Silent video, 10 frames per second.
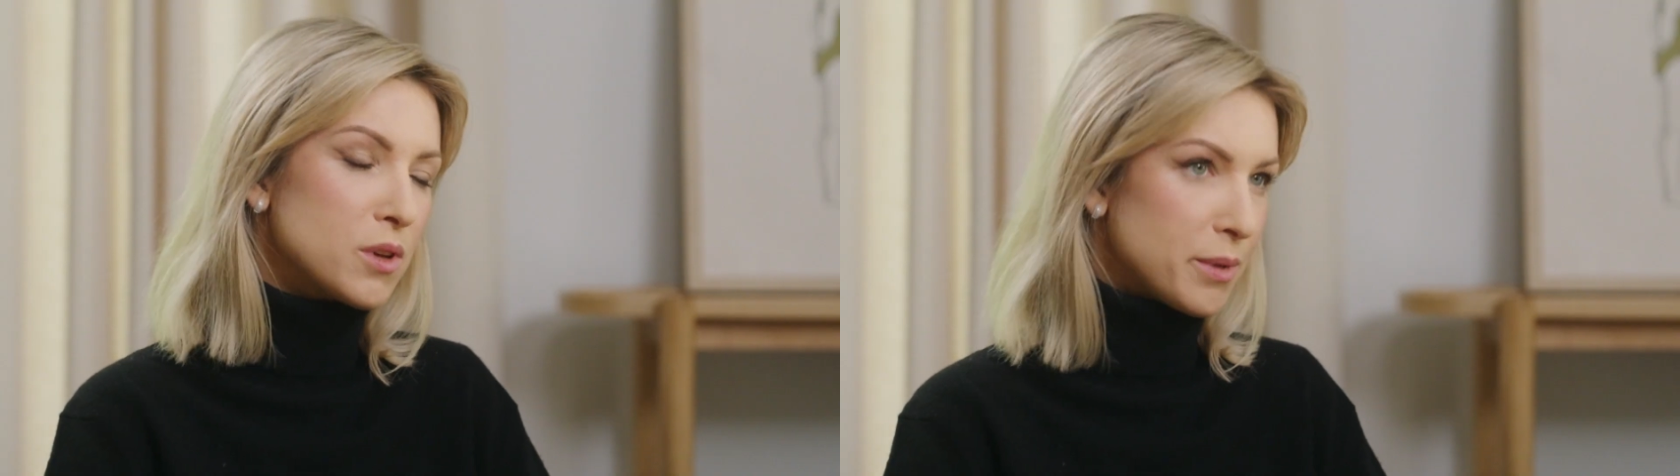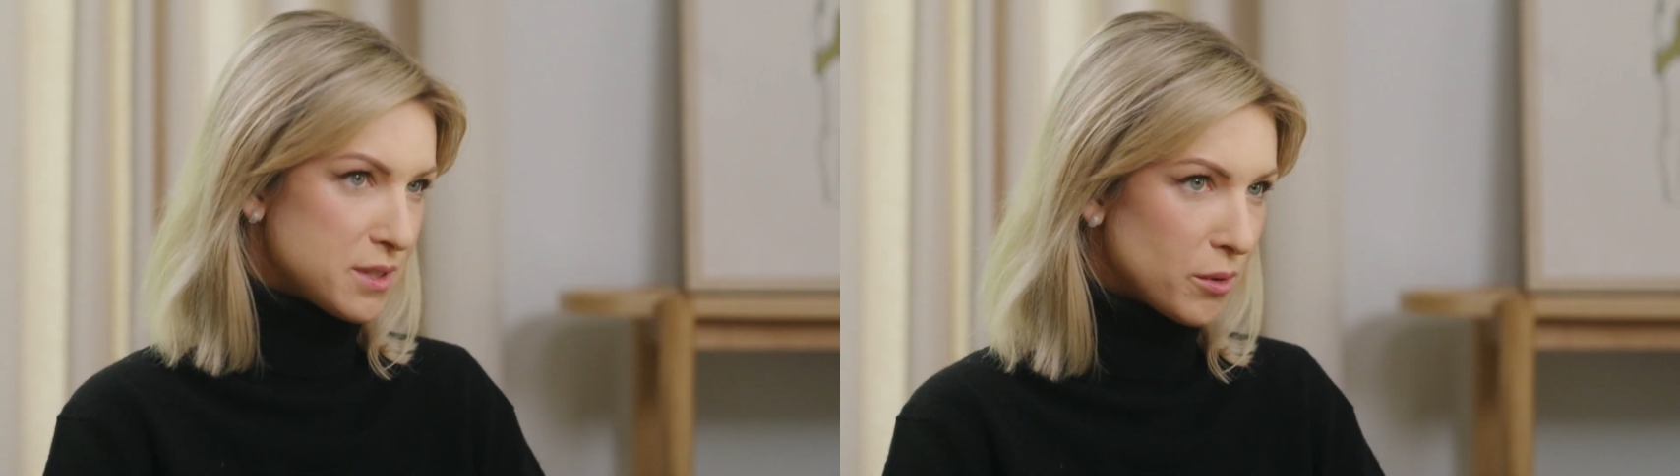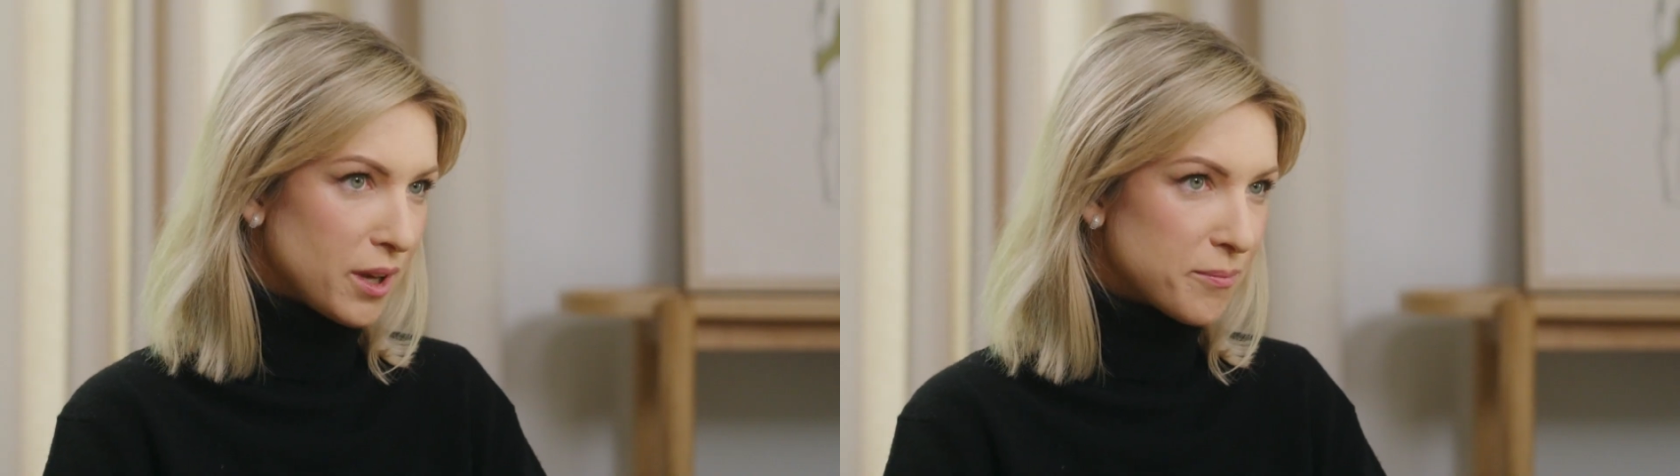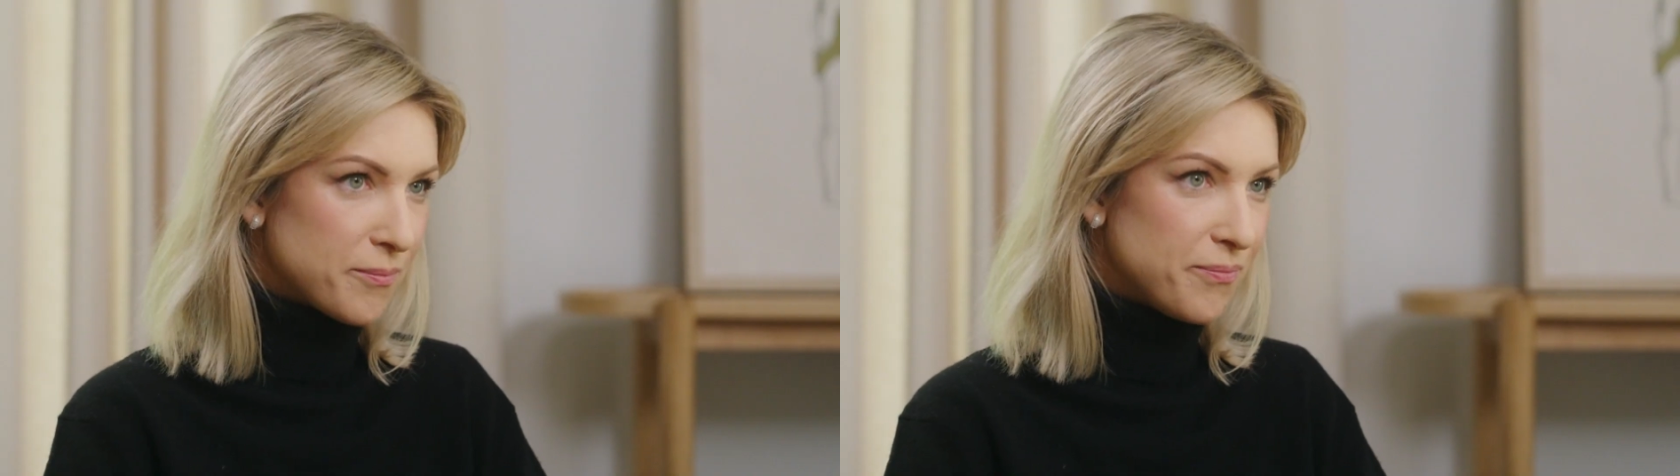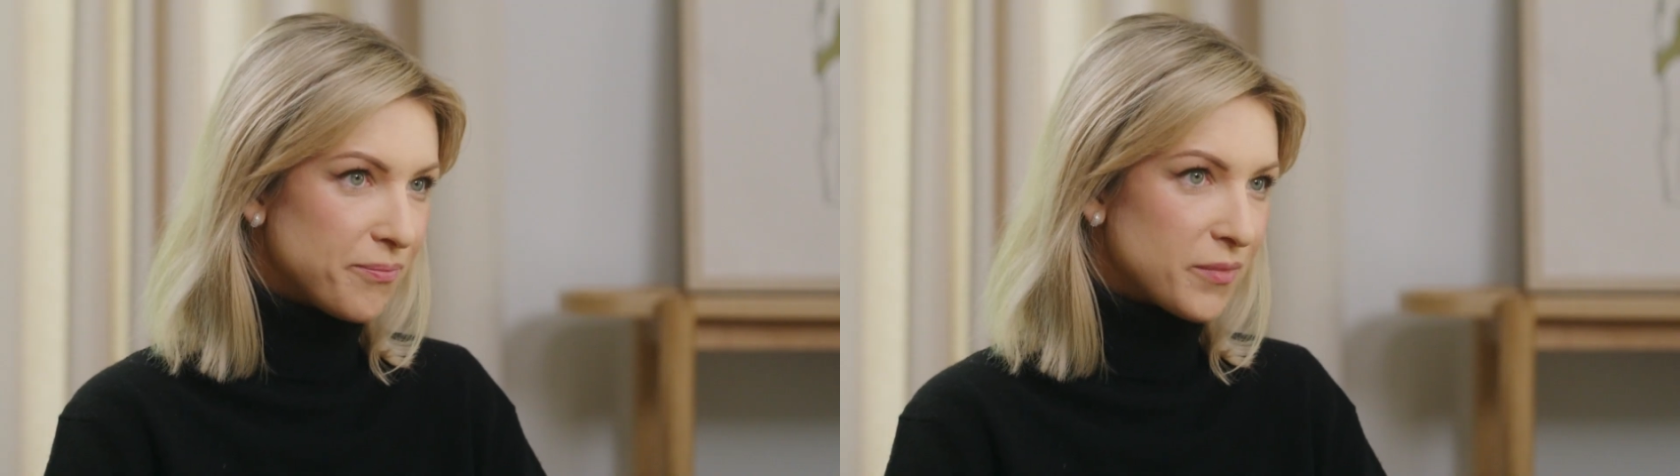nie pasuje
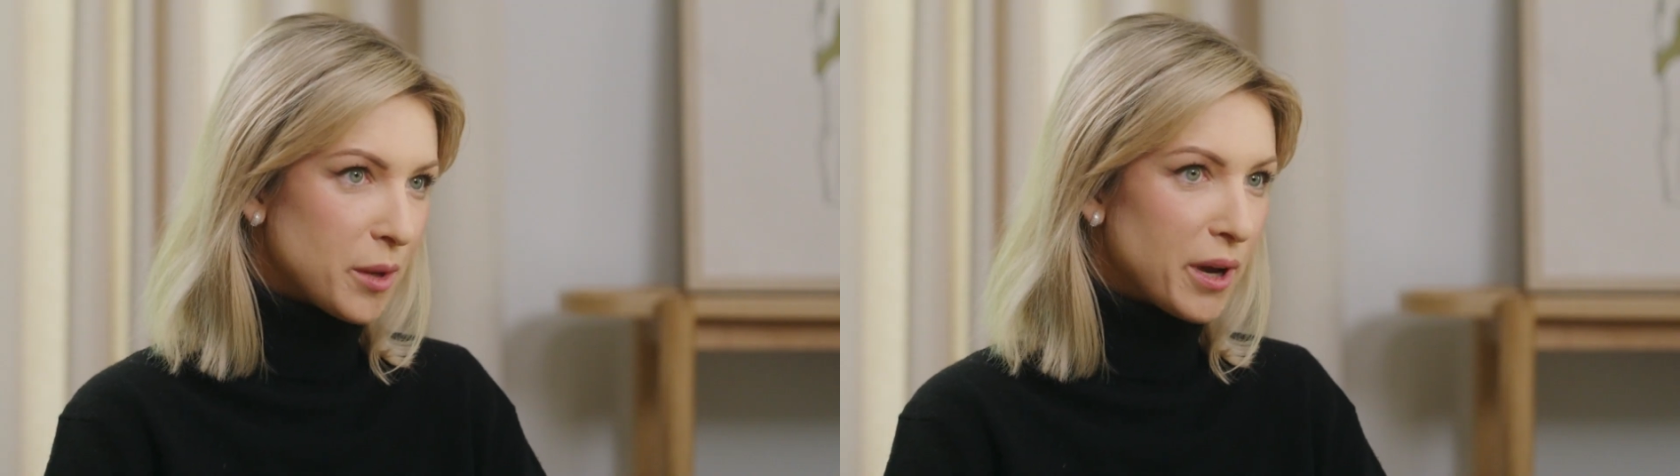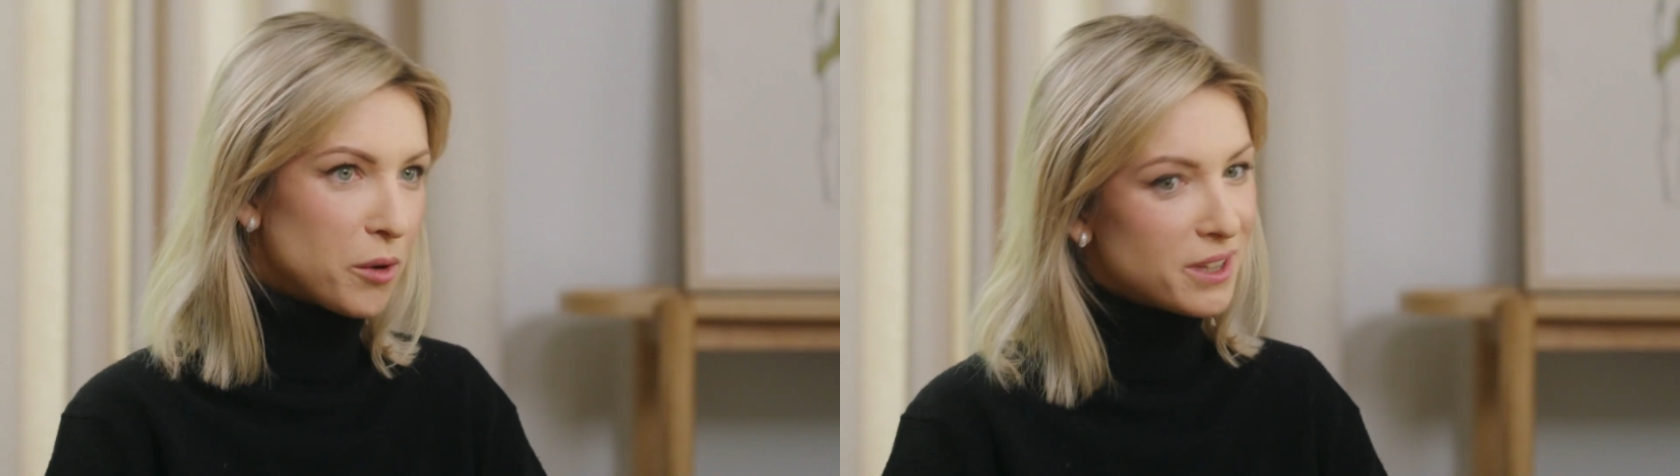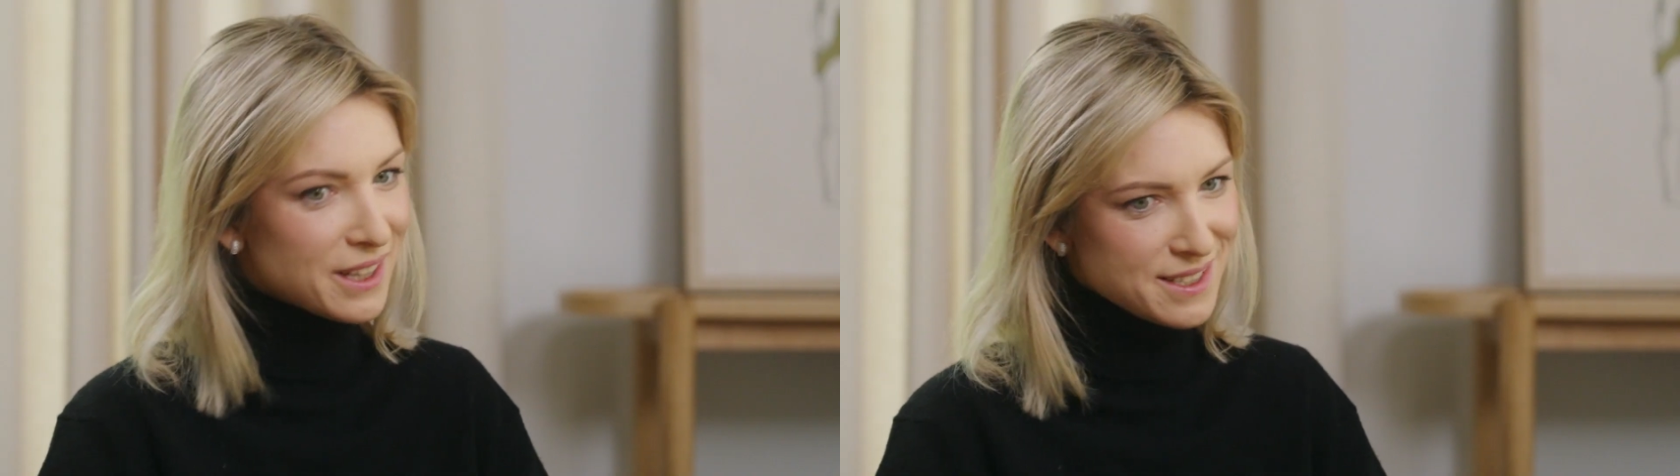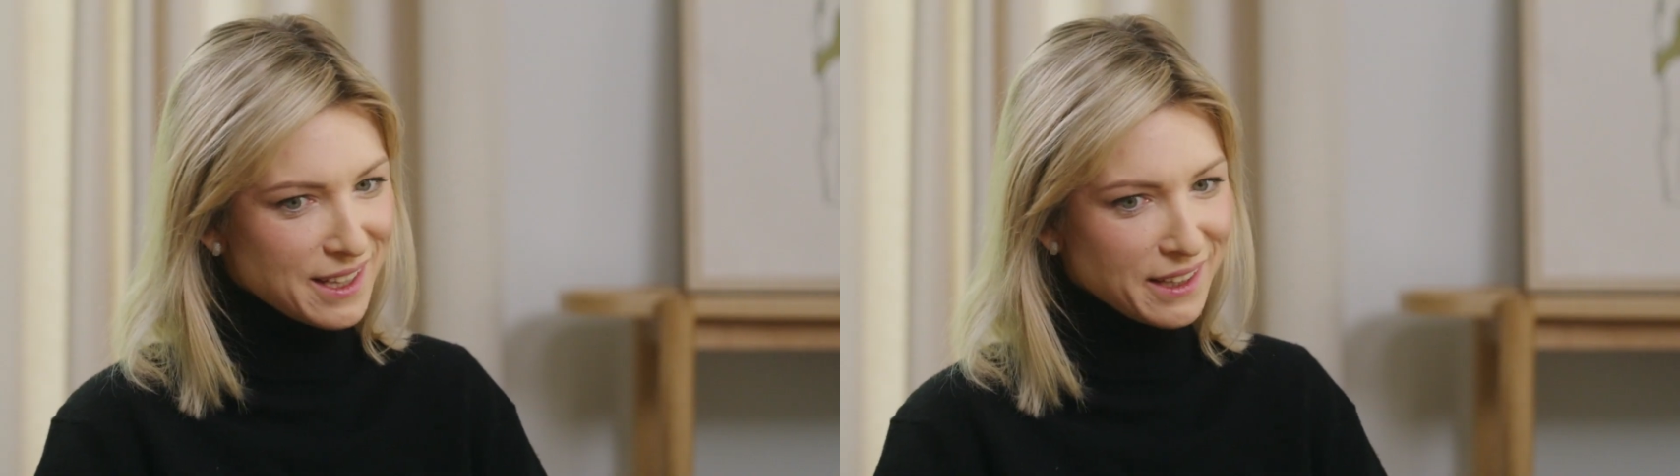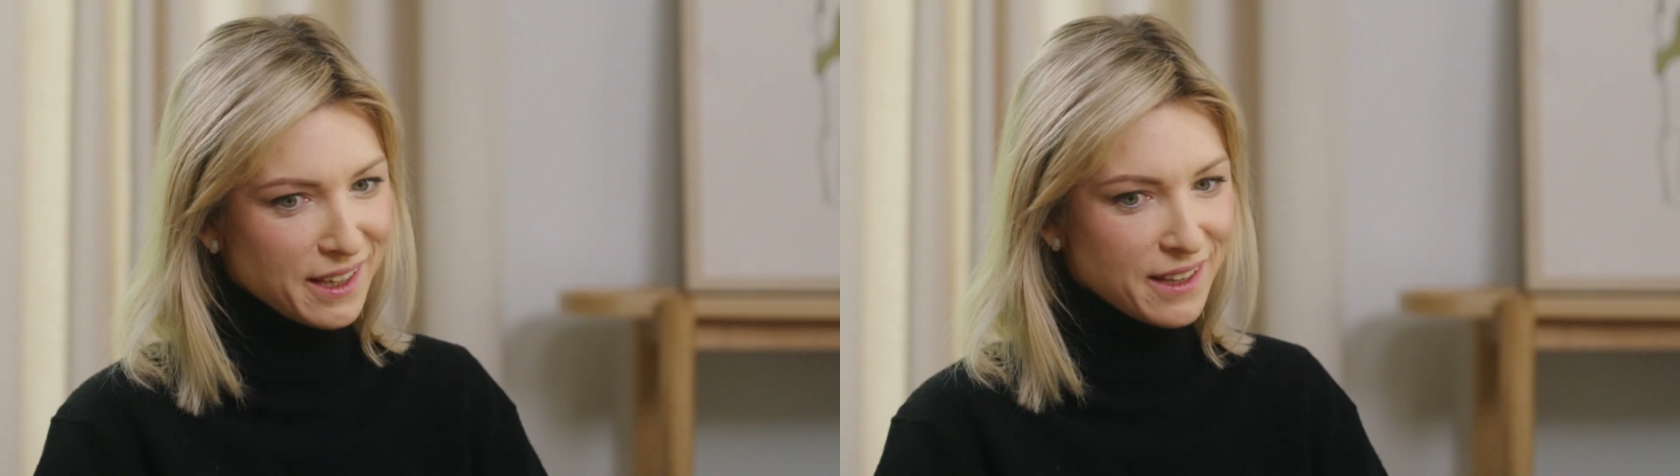mają inne
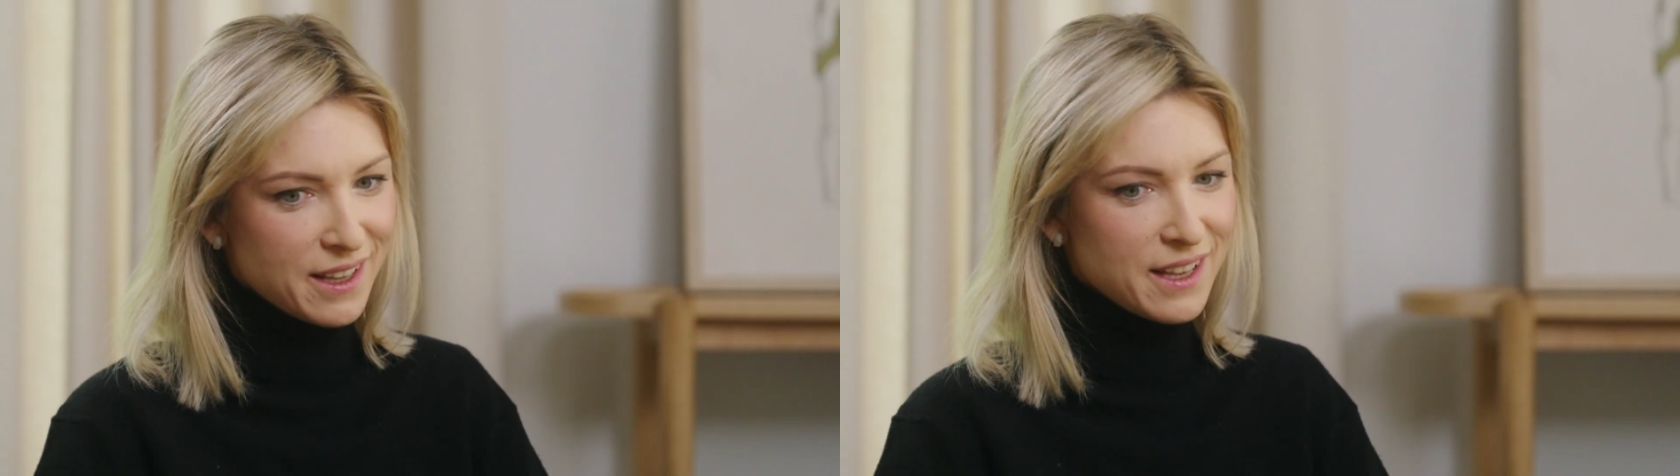zdanie.